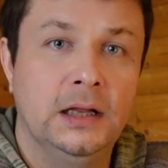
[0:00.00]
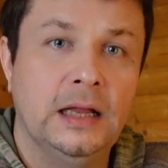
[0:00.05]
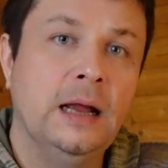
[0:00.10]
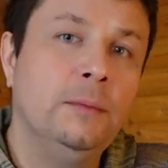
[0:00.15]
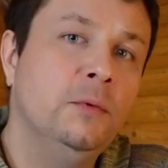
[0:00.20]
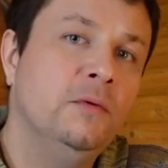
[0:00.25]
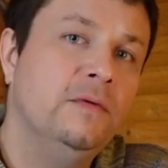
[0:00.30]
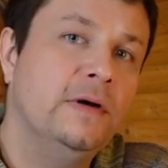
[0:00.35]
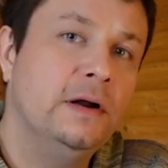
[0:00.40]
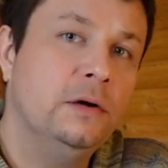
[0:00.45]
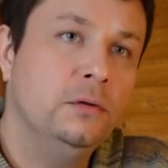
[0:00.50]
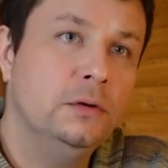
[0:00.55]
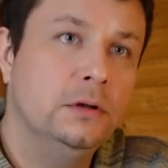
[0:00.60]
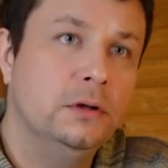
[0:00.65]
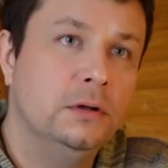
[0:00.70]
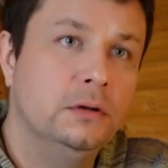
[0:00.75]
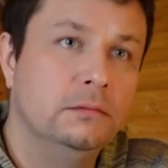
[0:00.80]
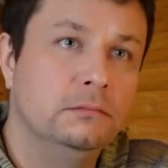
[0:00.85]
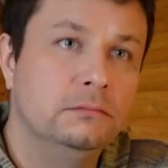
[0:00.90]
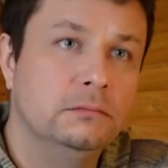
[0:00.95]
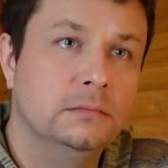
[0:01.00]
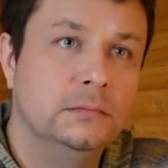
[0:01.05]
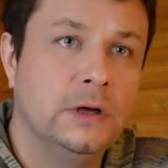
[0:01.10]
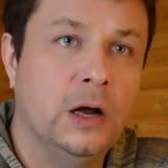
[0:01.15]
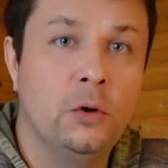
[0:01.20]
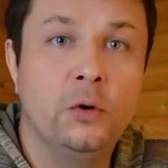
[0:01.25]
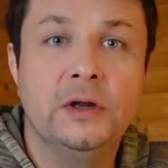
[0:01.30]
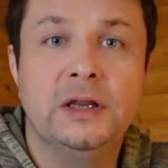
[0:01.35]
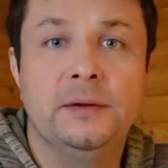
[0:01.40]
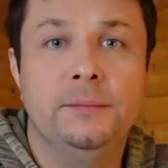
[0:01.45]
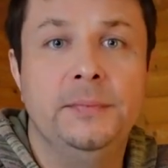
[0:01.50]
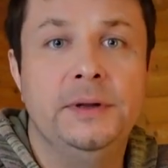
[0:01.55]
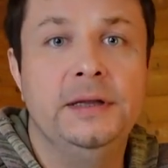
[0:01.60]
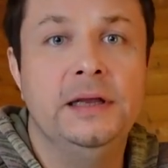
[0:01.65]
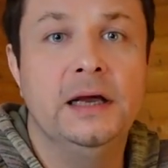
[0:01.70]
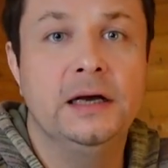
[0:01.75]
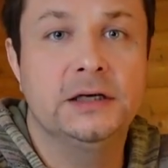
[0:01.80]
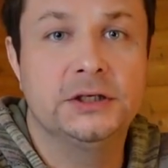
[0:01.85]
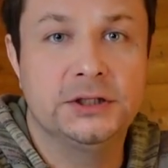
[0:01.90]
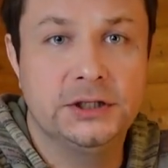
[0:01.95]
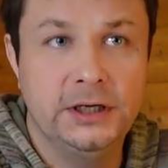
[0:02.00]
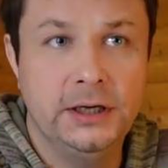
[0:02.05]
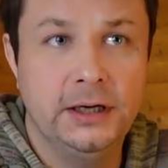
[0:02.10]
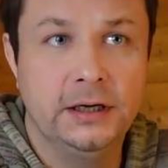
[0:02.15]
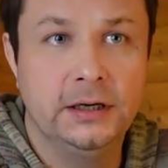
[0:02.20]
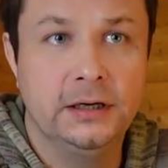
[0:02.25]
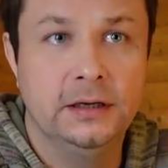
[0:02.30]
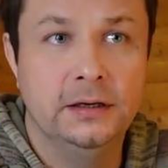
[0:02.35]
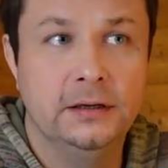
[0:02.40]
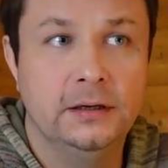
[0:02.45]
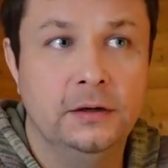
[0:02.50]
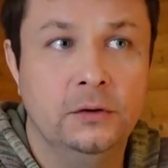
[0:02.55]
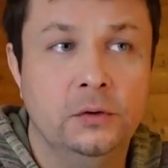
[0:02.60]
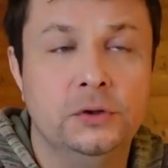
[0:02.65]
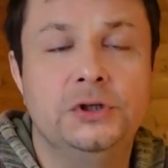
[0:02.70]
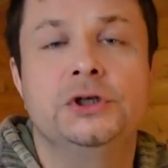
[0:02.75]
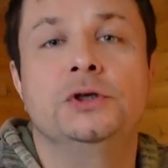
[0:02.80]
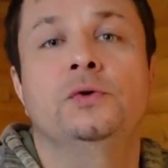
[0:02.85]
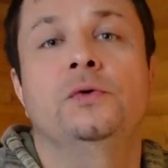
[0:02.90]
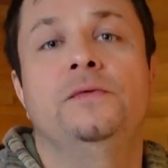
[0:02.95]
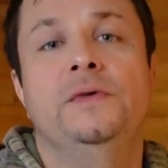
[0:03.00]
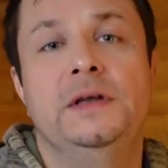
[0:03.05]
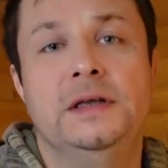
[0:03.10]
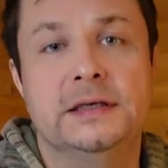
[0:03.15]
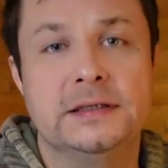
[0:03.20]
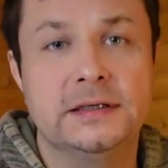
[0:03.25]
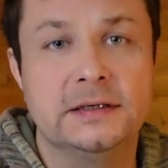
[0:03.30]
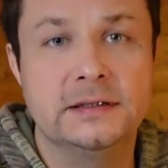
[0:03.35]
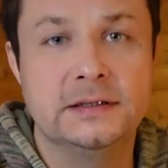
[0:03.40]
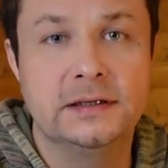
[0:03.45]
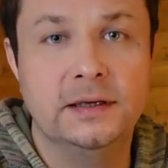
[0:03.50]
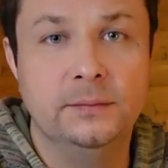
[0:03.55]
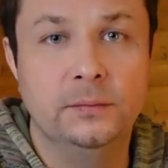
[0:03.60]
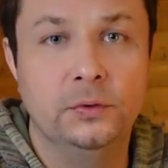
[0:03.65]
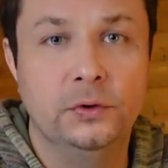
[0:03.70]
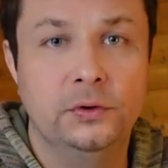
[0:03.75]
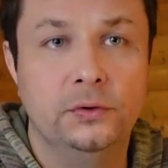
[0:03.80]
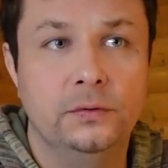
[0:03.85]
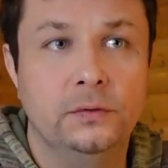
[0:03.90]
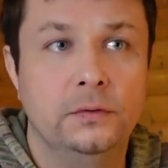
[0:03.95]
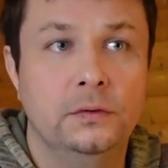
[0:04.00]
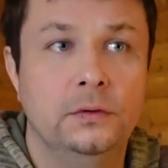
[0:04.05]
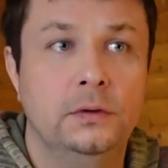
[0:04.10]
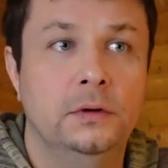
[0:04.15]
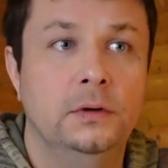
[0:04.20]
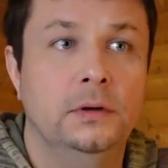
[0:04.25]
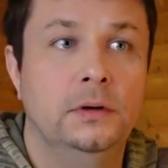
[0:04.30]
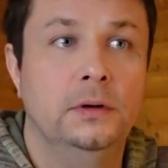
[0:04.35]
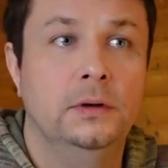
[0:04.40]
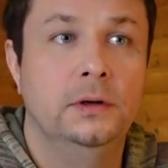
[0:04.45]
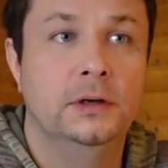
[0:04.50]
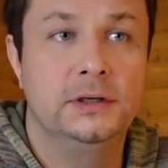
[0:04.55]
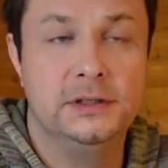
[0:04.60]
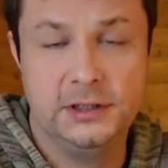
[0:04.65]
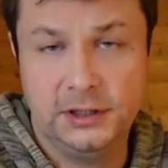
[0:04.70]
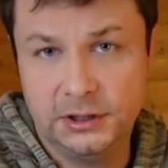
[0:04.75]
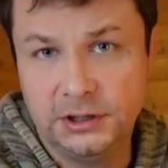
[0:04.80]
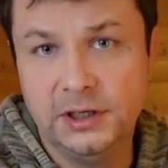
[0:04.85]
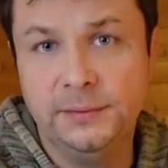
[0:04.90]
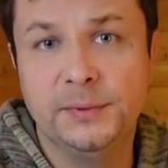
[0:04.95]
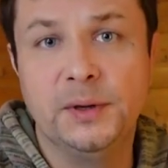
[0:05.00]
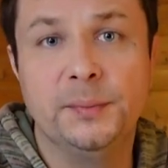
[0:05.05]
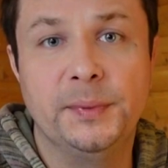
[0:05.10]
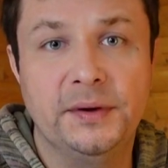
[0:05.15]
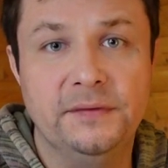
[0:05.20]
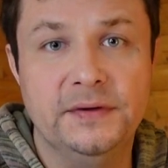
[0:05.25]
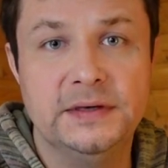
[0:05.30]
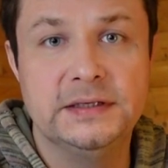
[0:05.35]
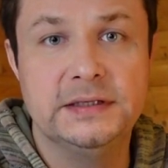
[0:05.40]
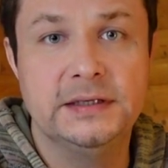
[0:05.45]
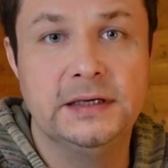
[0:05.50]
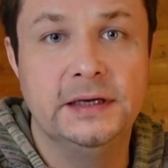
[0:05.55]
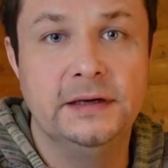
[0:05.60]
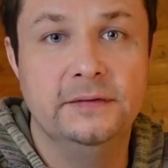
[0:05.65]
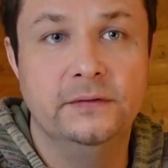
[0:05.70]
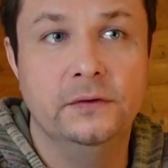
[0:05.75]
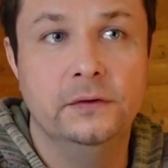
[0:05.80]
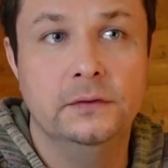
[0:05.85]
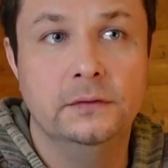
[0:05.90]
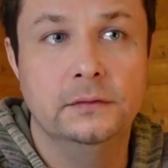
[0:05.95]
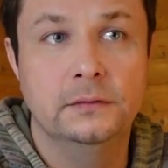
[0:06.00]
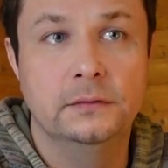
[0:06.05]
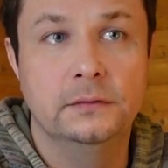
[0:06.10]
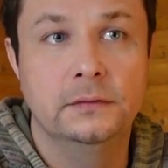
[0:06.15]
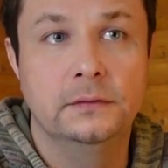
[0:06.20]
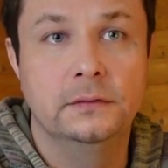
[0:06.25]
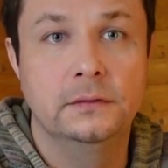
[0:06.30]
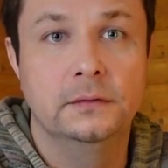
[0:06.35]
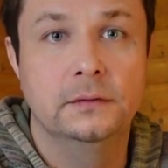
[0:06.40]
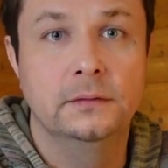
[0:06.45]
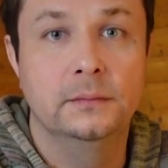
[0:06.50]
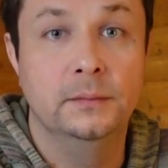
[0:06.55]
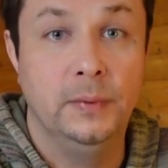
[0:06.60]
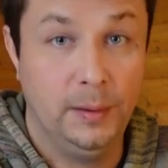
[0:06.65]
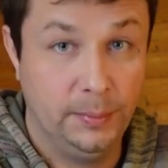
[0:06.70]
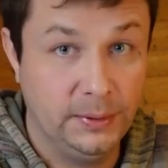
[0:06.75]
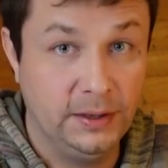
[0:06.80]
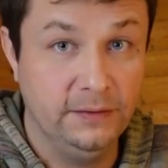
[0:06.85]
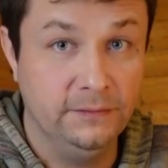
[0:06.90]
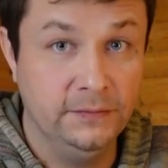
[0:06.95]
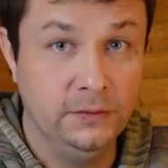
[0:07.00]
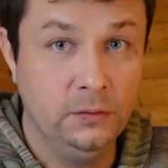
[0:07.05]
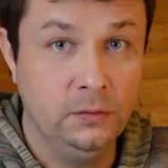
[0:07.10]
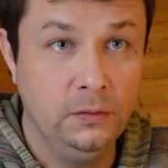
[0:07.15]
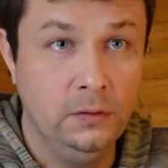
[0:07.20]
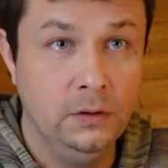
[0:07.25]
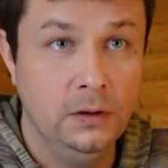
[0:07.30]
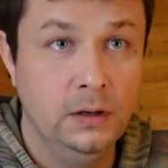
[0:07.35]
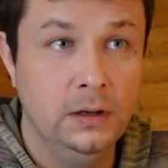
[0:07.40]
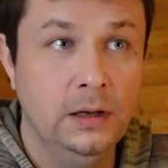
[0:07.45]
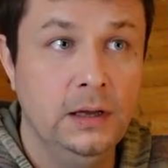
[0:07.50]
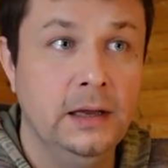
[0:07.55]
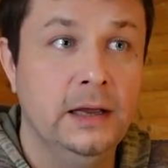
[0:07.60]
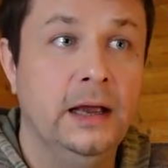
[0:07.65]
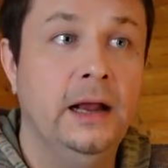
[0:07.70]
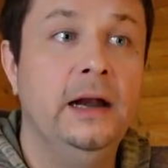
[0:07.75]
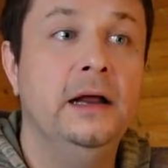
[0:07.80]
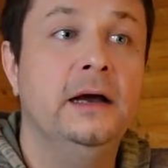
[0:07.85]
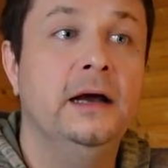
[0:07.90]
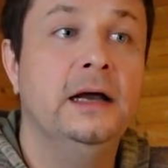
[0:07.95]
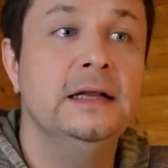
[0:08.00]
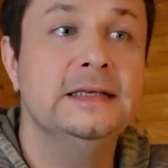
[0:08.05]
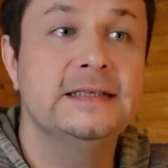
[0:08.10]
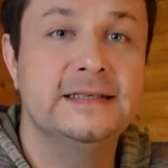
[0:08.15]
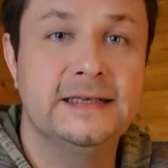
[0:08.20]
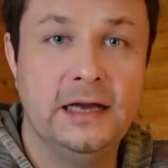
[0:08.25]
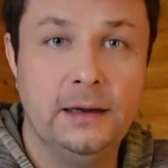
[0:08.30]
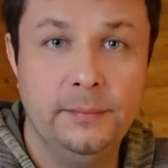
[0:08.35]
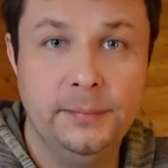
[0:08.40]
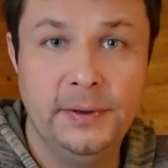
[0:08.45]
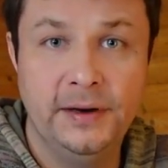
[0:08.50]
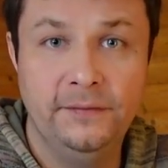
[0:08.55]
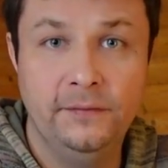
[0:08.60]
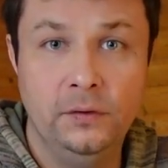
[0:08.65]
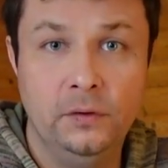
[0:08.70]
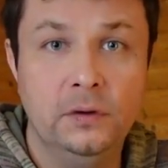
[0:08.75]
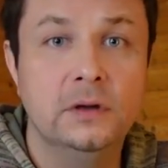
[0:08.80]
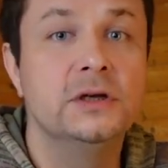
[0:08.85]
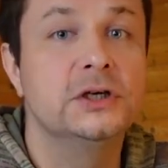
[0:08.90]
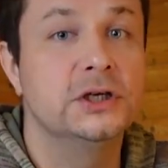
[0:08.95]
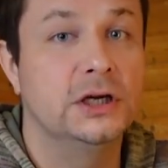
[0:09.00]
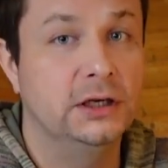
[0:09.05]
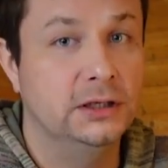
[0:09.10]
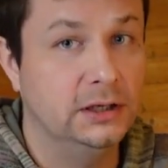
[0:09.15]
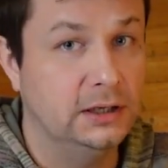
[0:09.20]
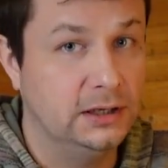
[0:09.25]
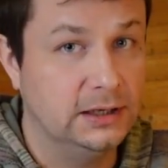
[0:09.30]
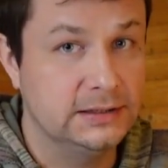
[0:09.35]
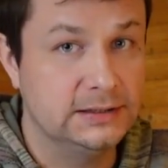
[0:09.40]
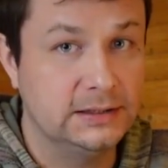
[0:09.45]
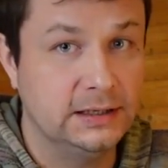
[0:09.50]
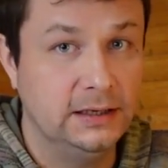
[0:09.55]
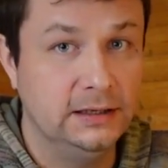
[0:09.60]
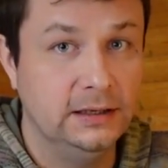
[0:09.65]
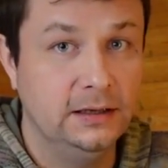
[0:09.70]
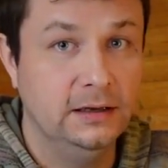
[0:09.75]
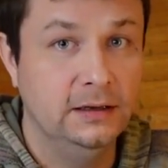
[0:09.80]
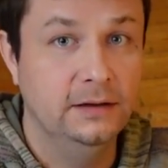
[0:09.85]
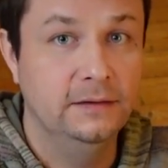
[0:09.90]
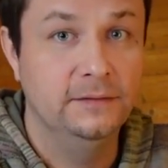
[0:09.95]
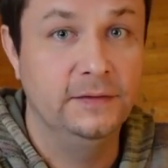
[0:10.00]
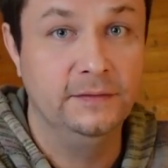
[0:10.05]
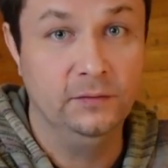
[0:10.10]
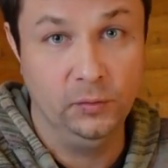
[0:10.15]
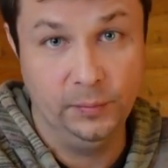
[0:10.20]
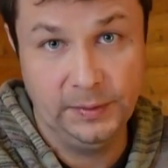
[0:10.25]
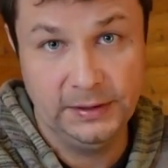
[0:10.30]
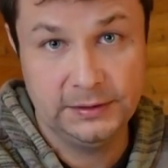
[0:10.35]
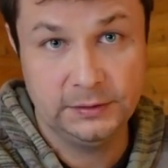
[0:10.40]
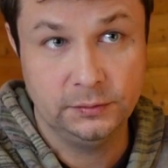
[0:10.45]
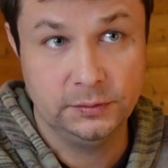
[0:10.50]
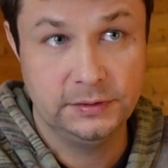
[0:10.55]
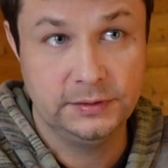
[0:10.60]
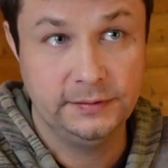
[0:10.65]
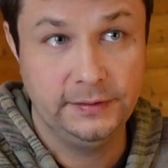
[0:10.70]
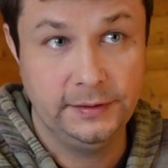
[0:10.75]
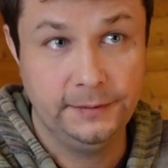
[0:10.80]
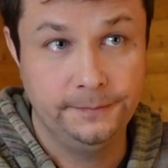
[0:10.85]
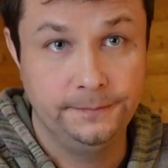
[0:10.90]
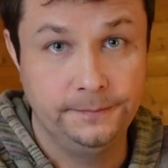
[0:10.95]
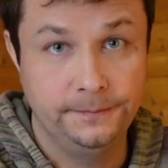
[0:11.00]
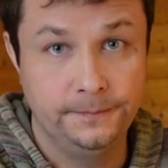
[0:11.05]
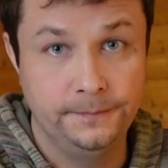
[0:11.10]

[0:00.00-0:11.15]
там у ворот какой-то бедняк-шейх хочет увидеться с тобою. Разреши мне привести его». Баб кивнул, и Алихан сам привел шейха Хасана в его присутствие.